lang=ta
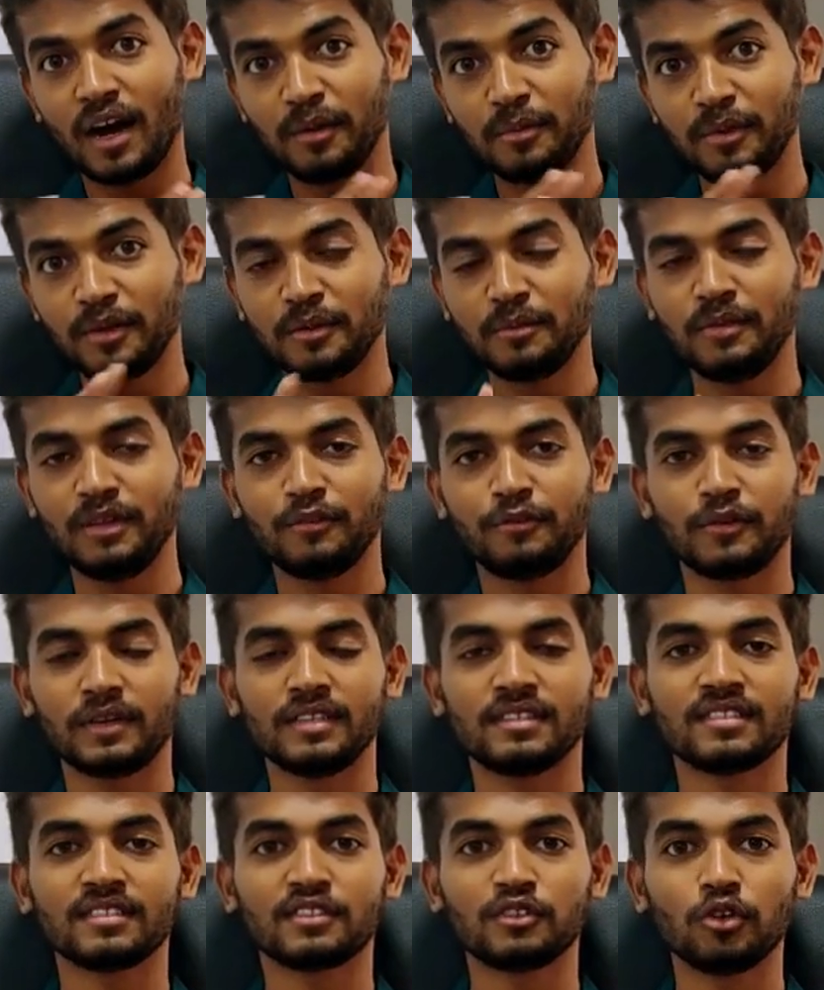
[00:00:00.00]
மாபெரும்
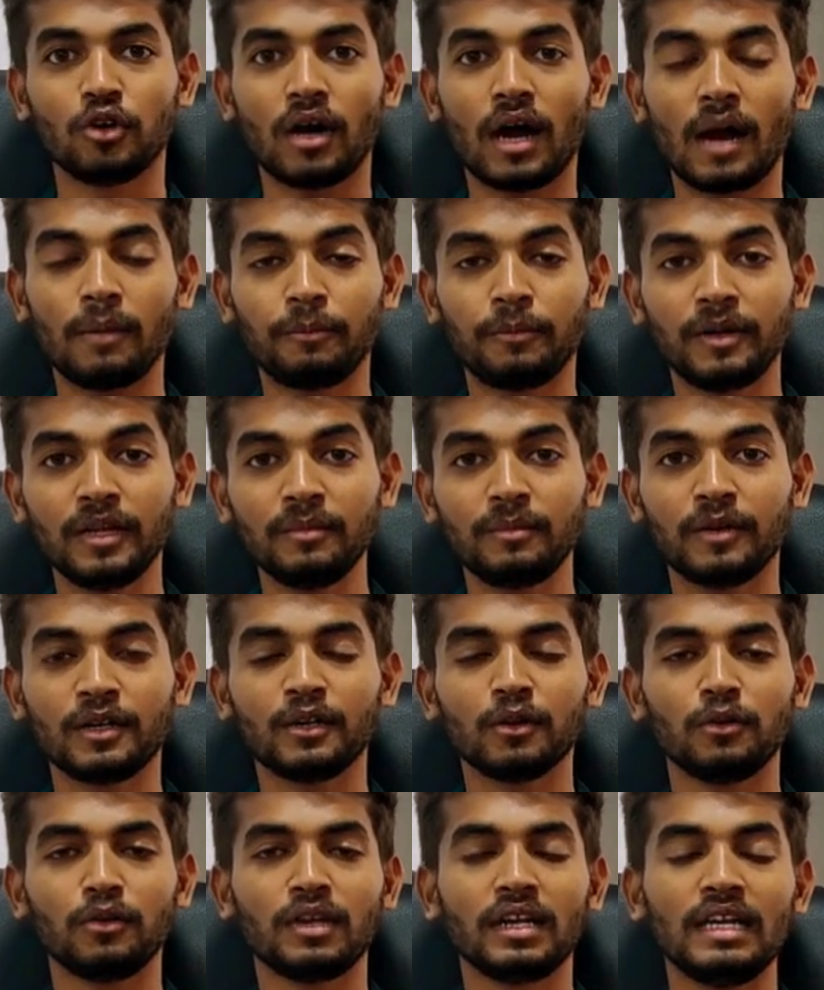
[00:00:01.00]
டிஃப்ரென்ஸ் ஸோ
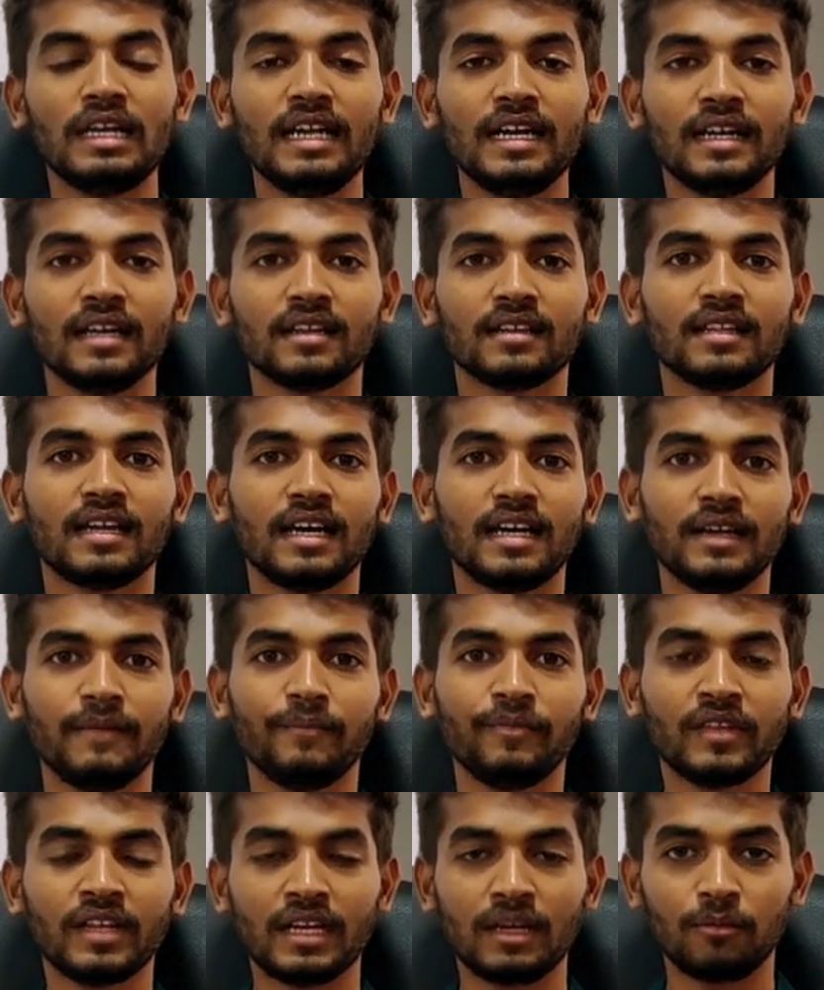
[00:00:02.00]
அப்படிப்பட்ட ஒரு லீடர்
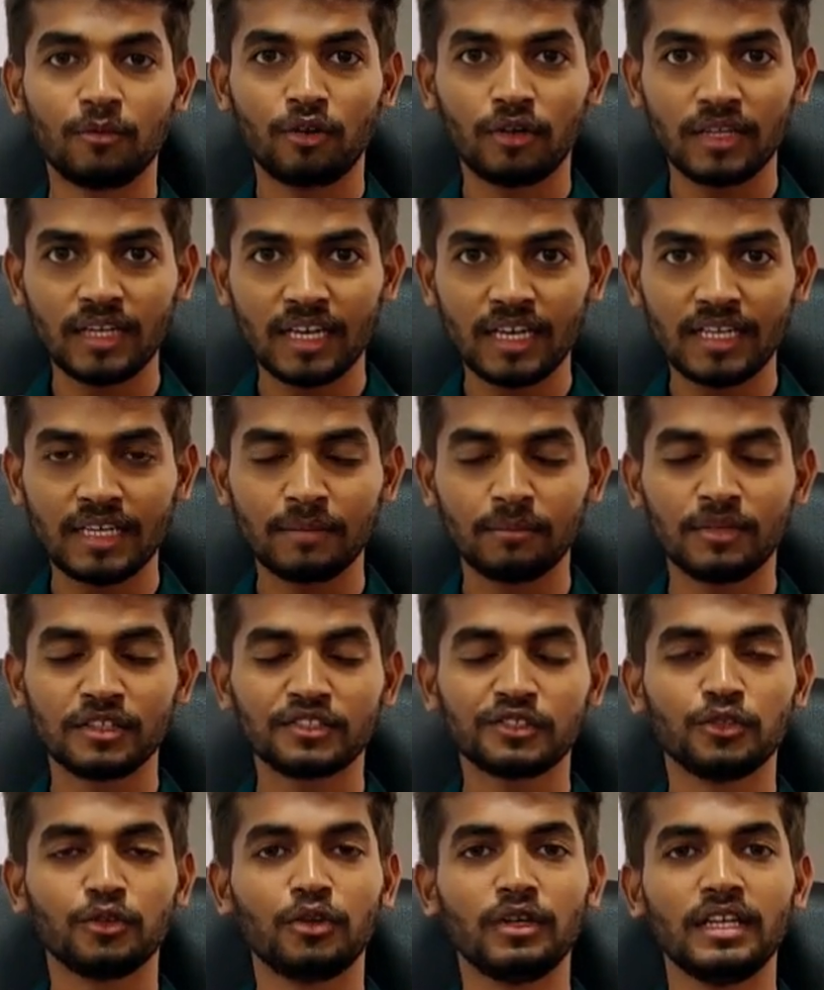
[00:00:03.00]
தான் நம்மளுடைய
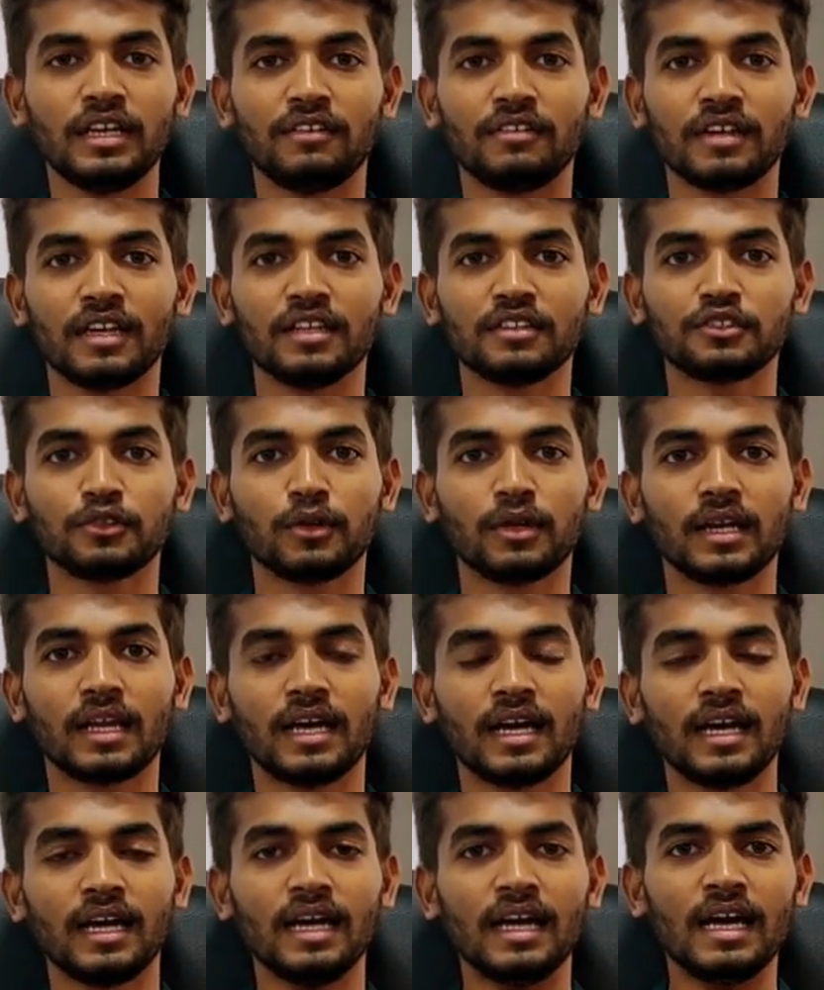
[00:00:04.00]
எம்எஸ் தோனி அவர்களை
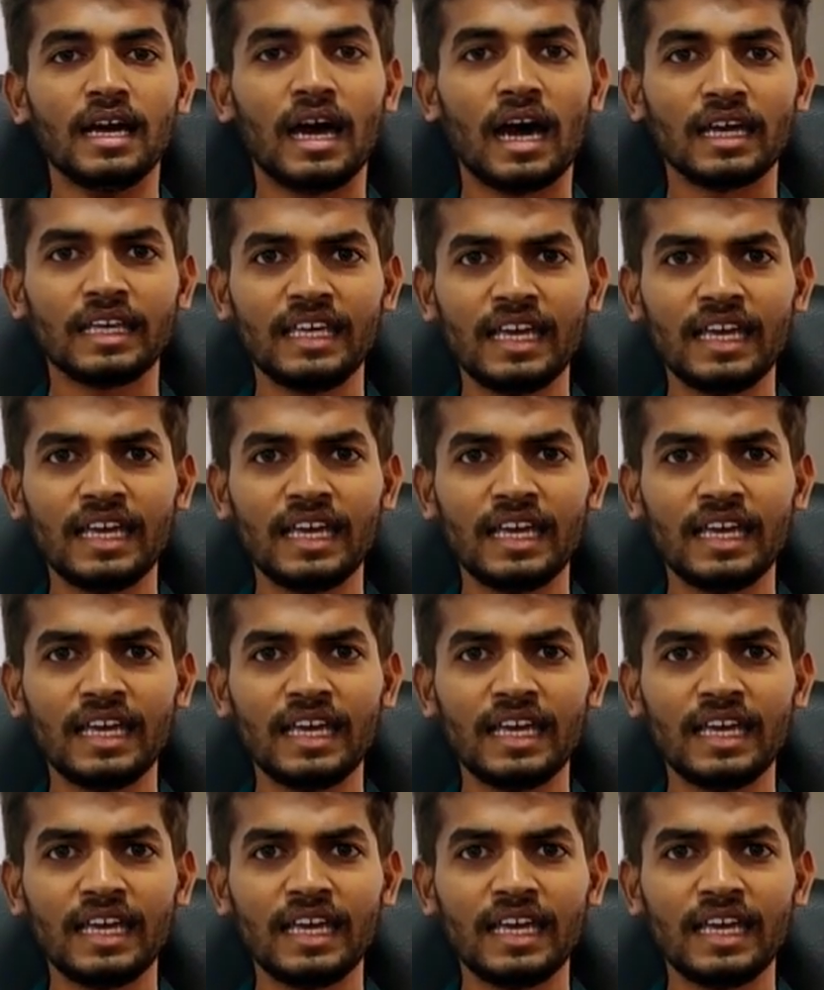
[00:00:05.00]
சொல்லலாம்